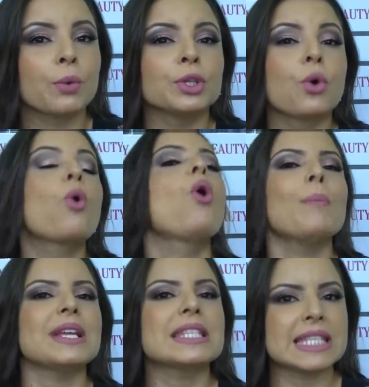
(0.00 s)
quando eu
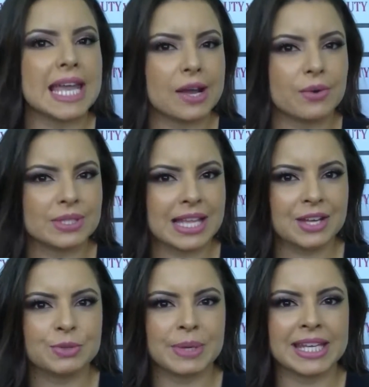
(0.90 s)
comecei a
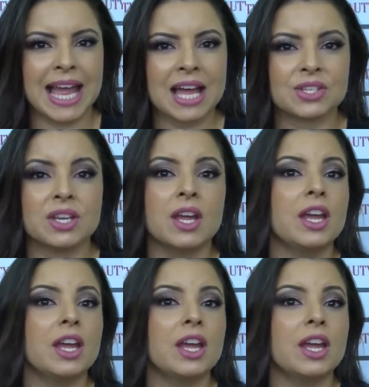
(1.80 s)
gostar de maquiagem,